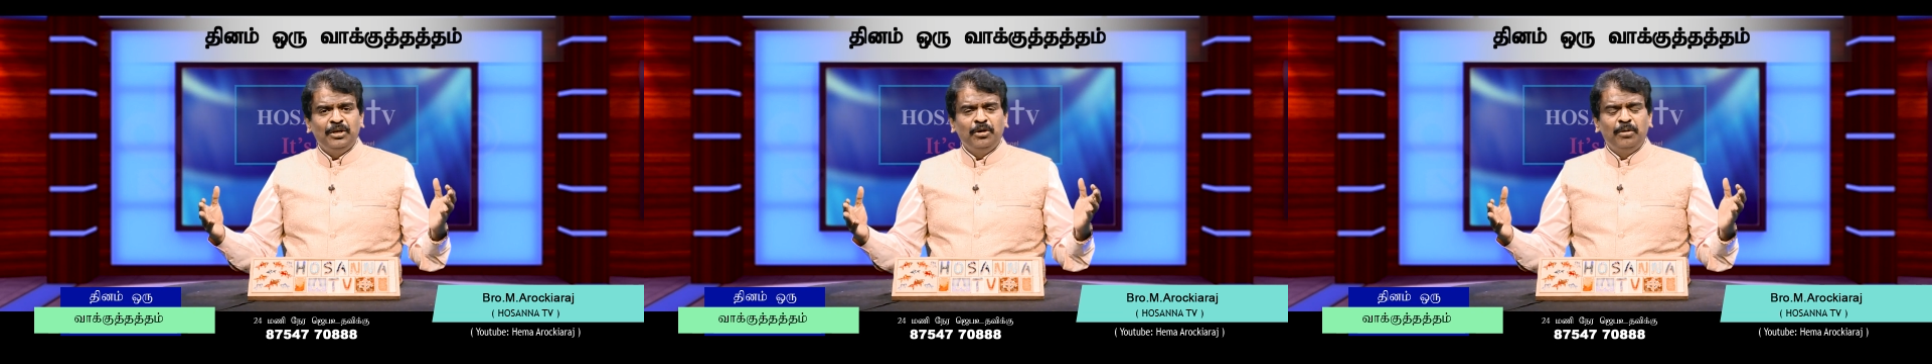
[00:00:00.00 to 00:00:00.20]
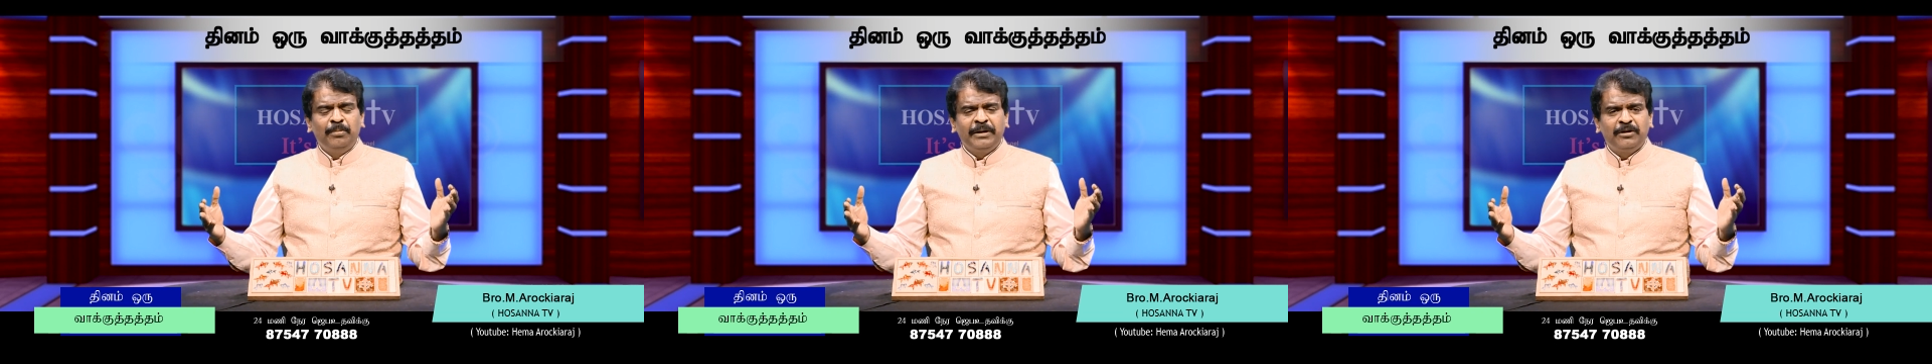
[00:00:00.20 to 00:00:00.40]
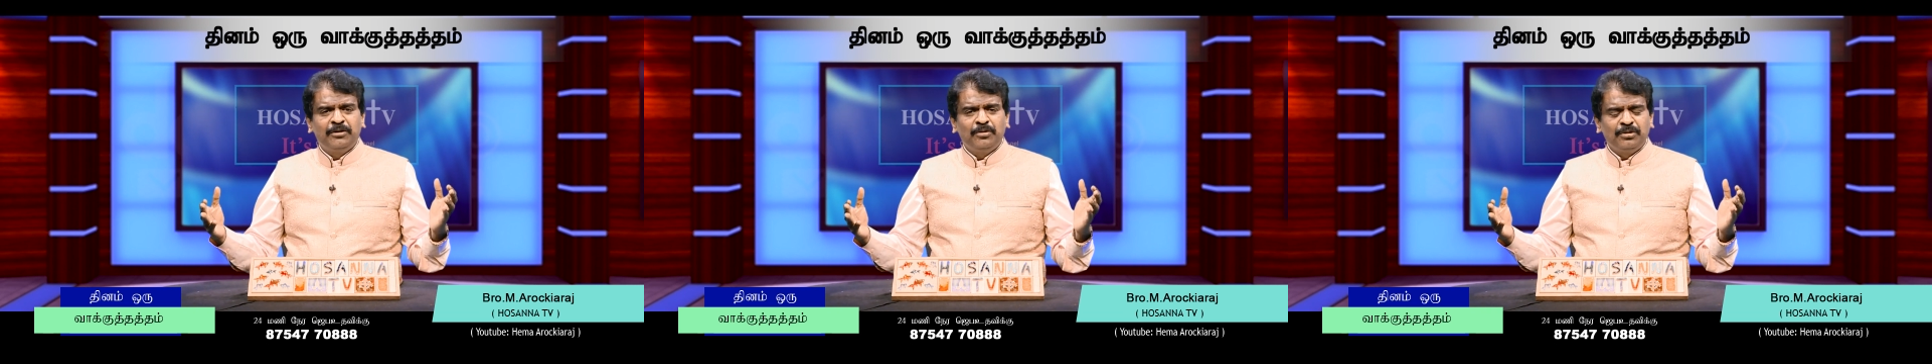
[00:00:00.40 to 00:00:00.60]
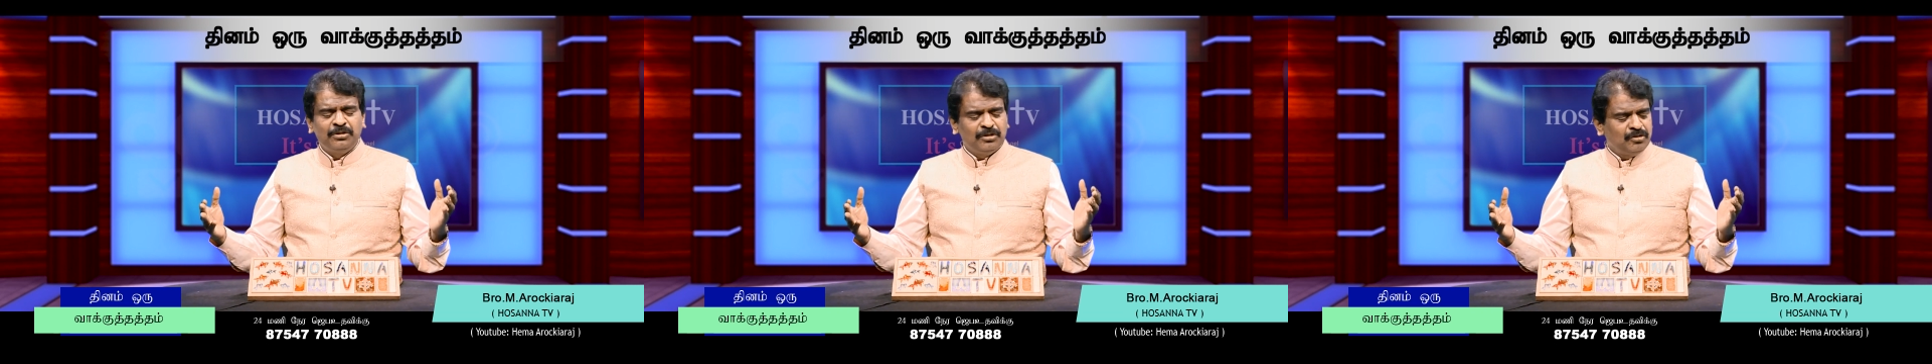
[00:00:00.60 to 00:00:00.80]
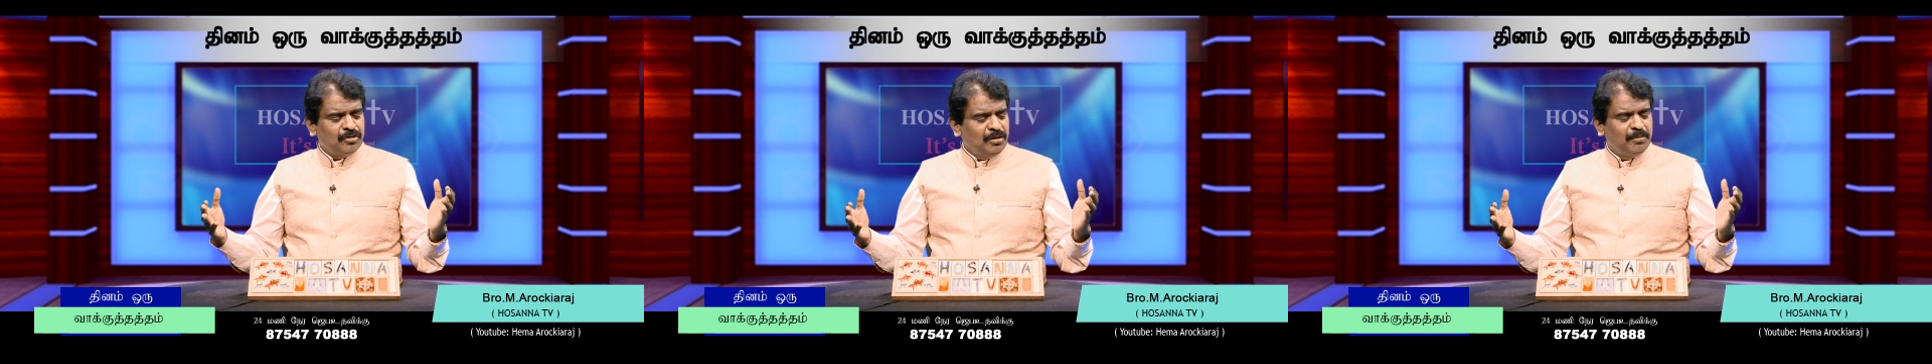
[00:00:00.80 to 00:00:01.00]
யோபை
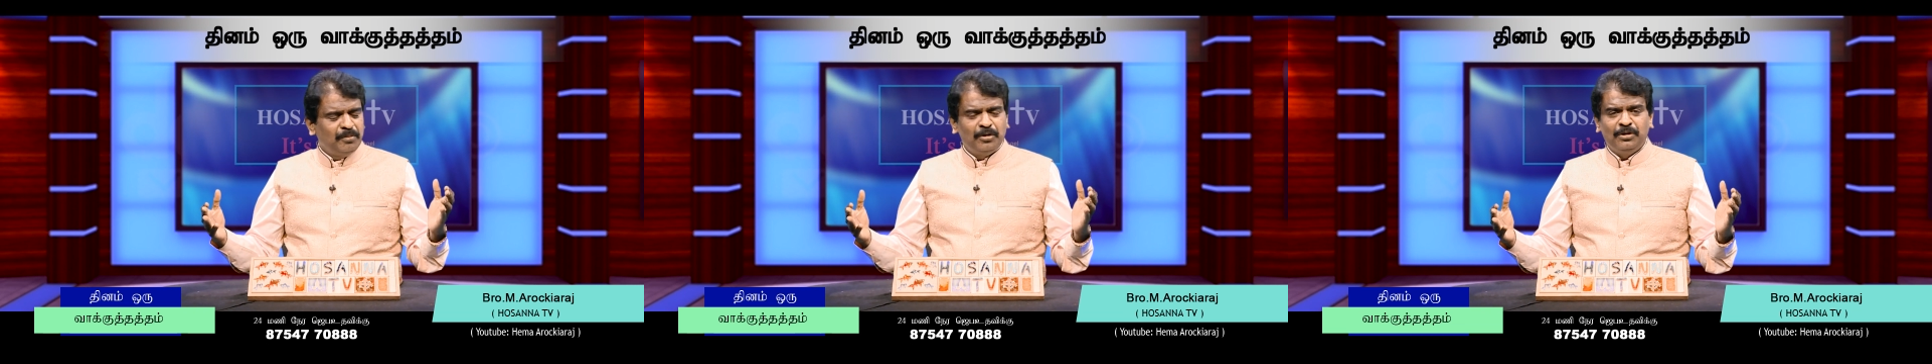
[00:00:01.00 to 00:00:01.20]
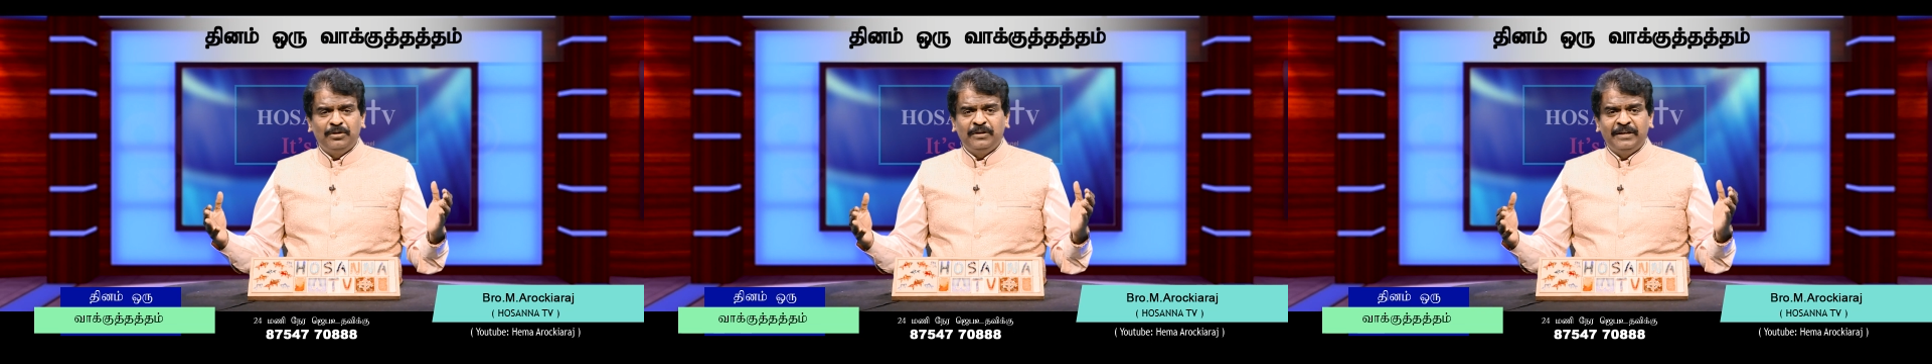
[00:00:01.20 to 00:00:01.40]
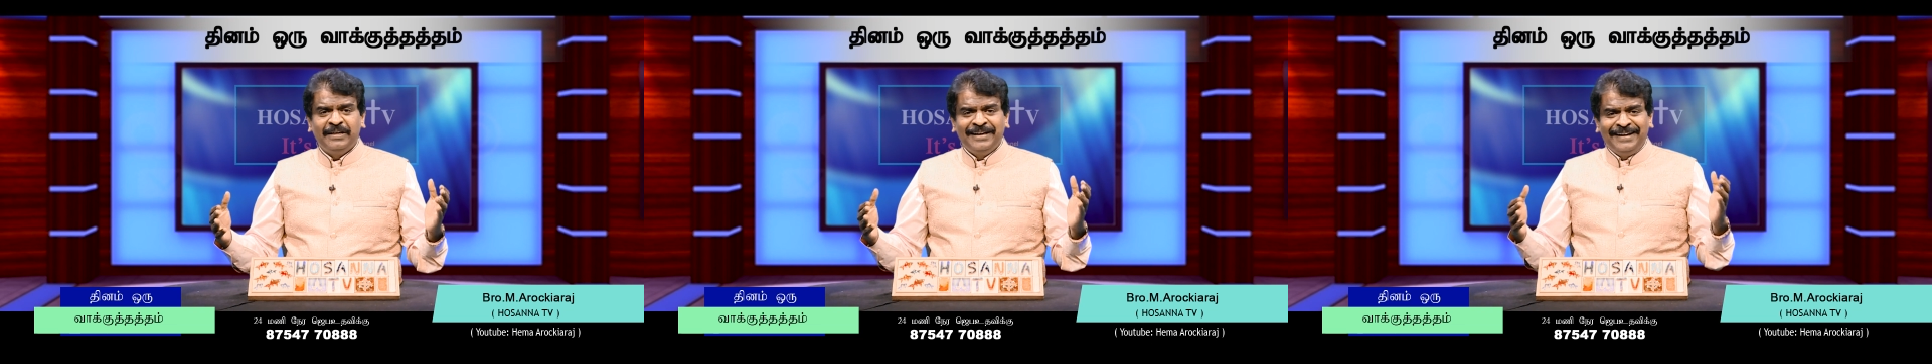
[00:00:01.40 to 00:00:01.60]
குறித்து சொல்லும் பொழுது